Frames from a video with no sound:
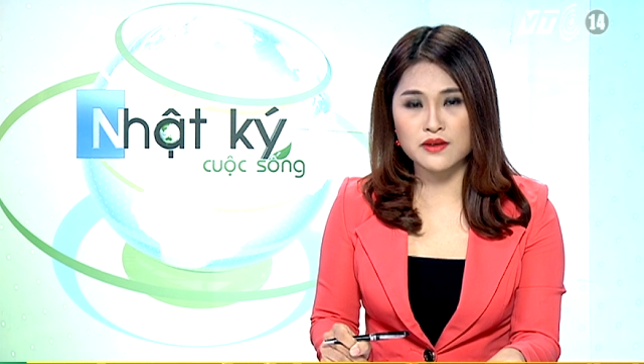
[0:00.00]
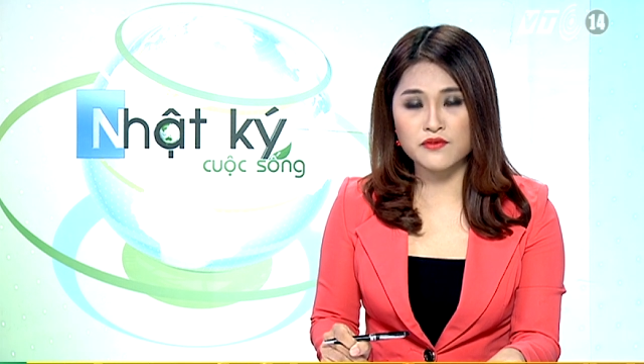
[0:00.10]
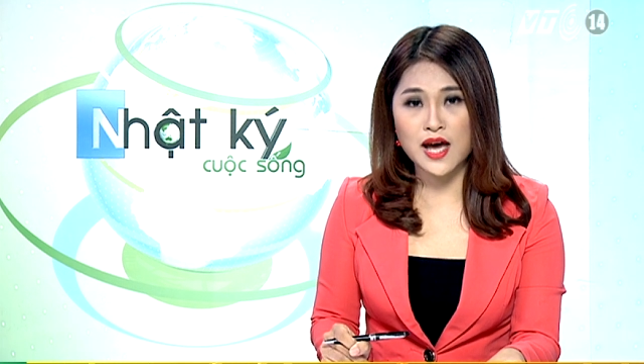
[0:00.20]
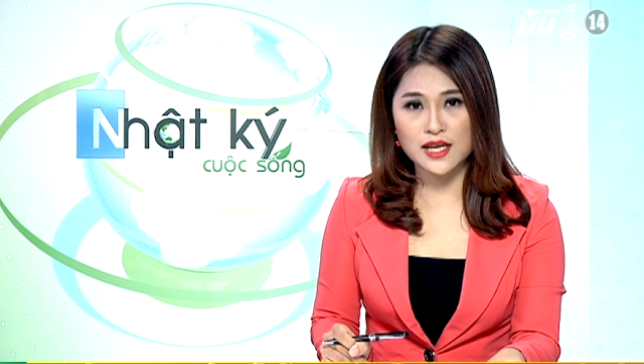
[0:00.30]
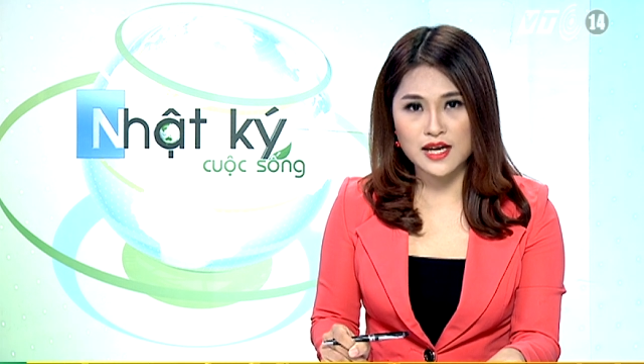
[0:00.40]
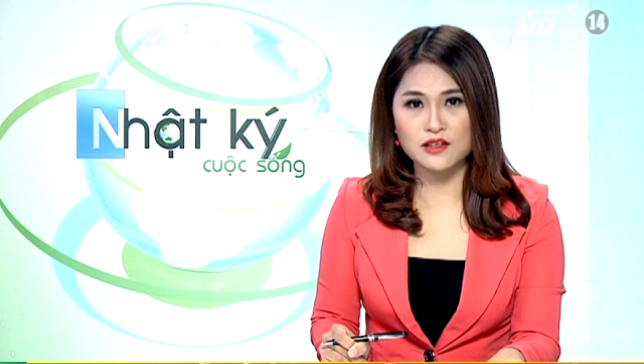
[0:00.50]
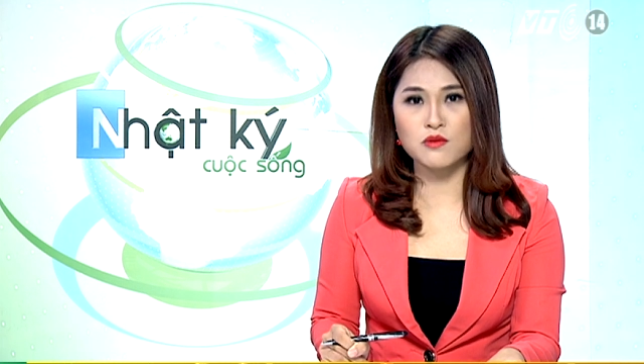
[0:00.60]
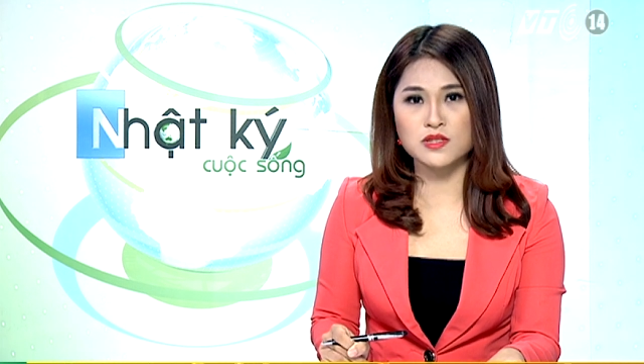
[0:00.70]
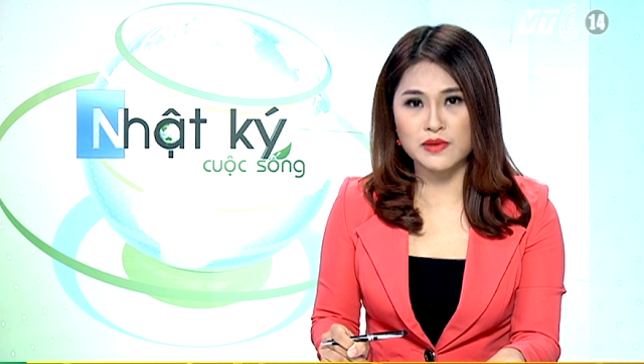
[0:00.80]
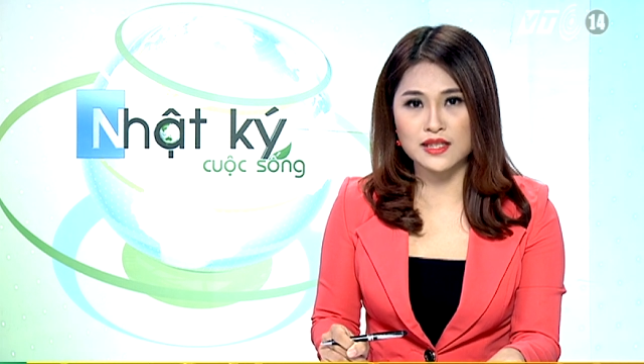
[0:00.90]
và
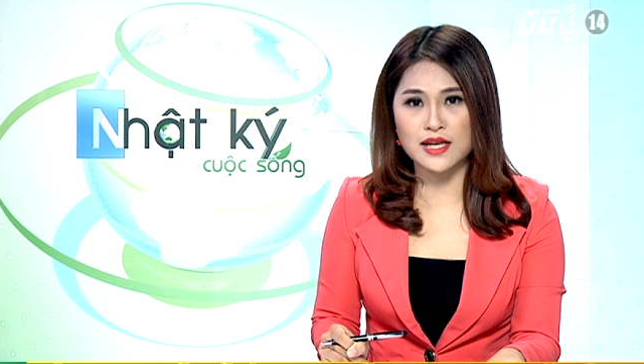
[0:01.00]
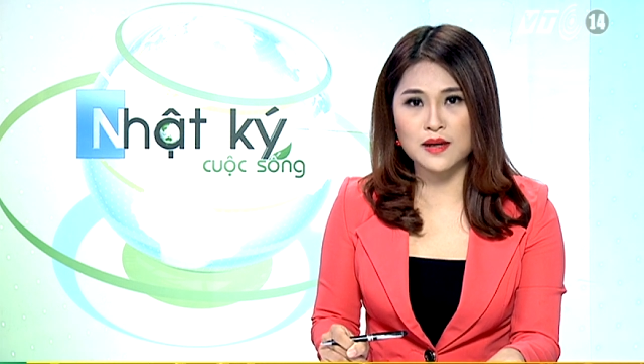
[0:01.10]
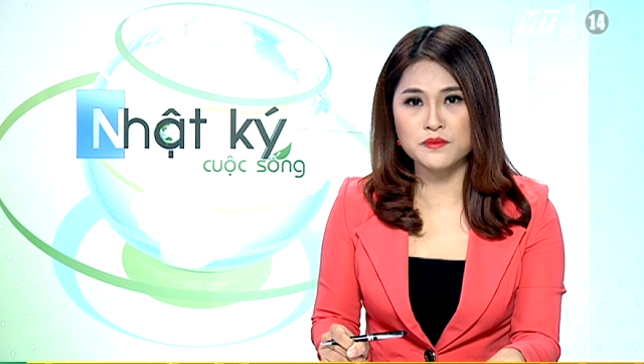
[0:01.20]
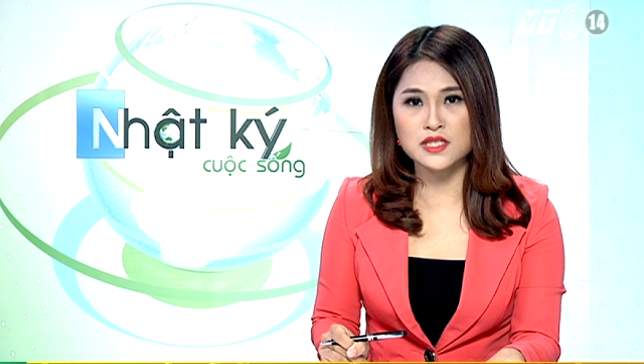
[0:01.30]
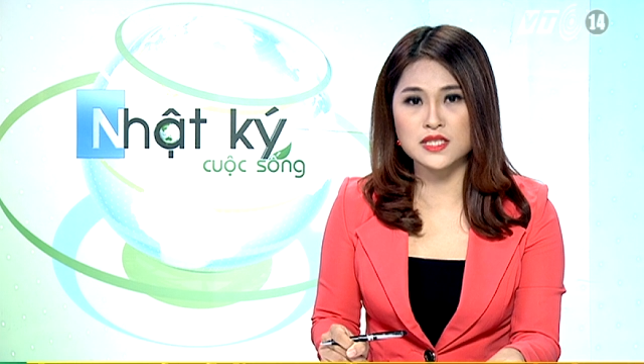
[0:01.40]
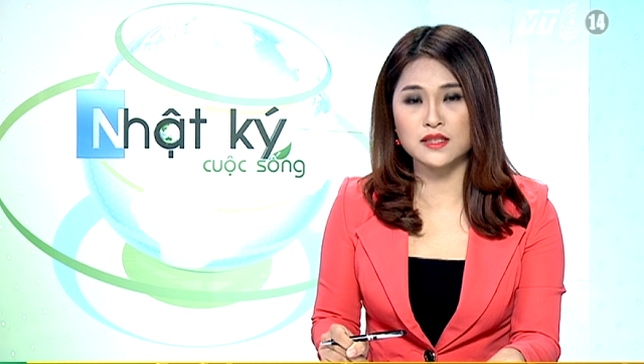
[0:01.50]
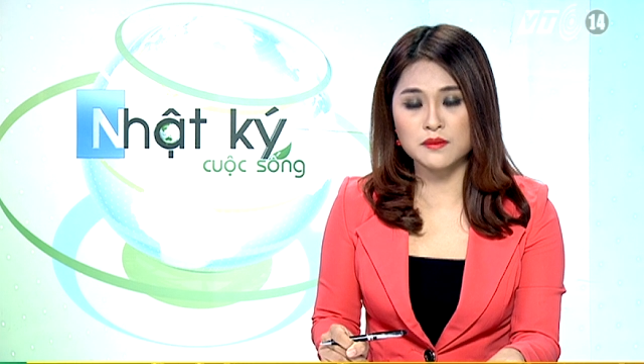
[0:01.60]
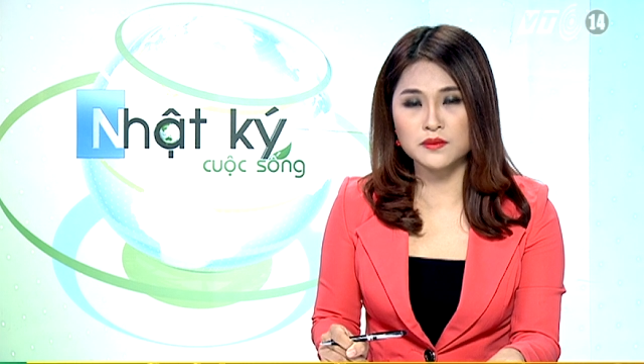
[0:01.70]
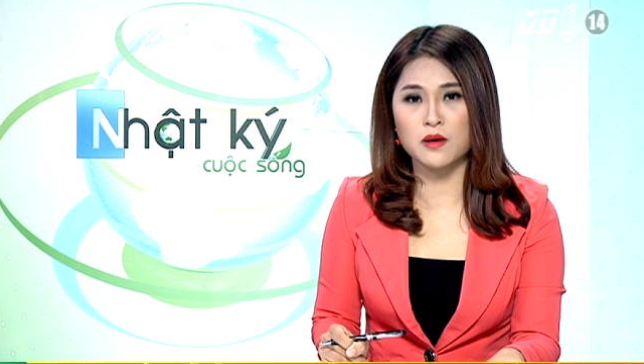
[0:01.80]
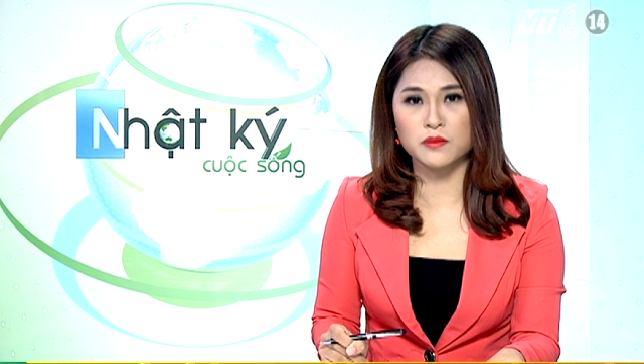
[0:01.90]
2008 sẽ thấp
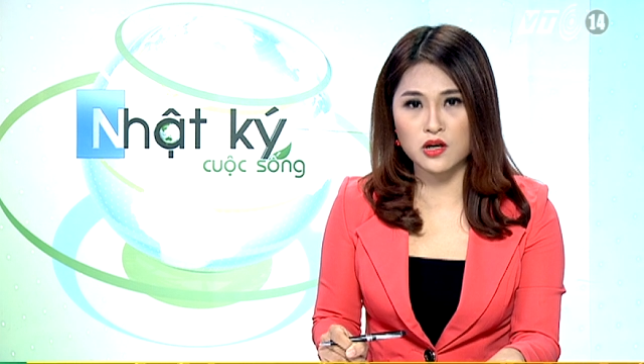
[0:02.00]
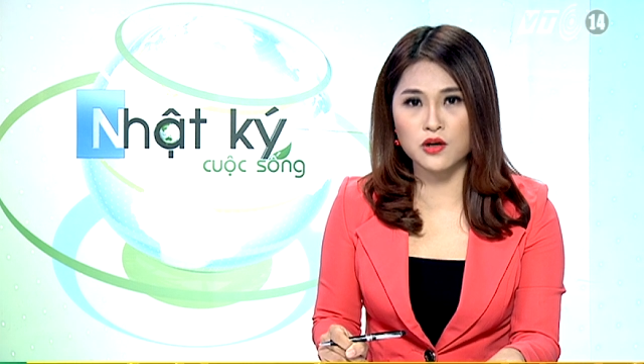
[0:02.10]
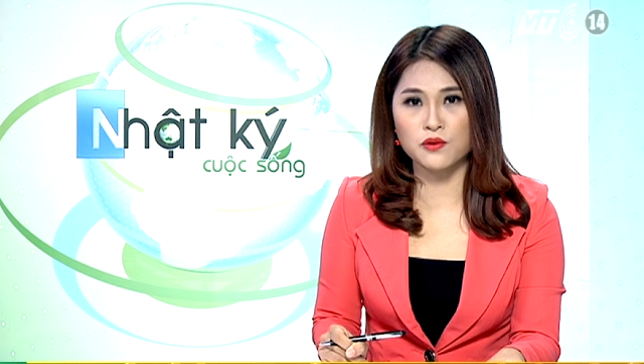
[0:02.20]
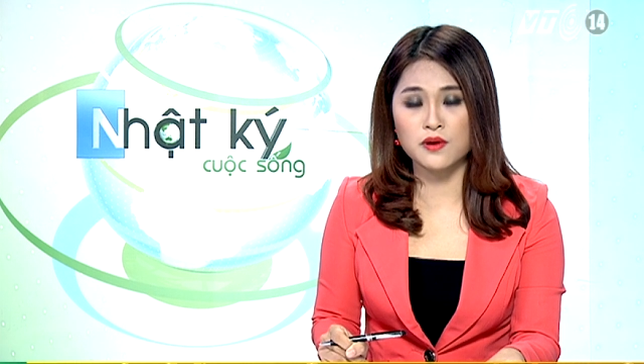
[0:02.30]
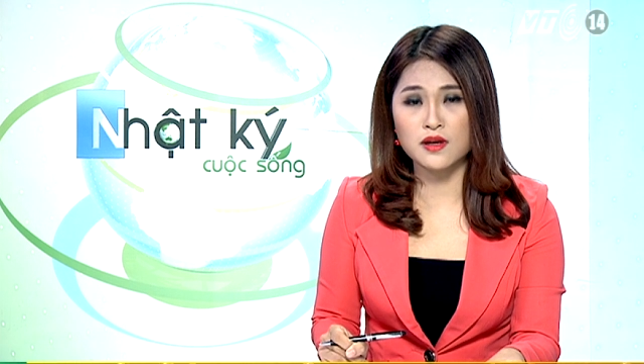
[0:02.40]
thỏm lo âu,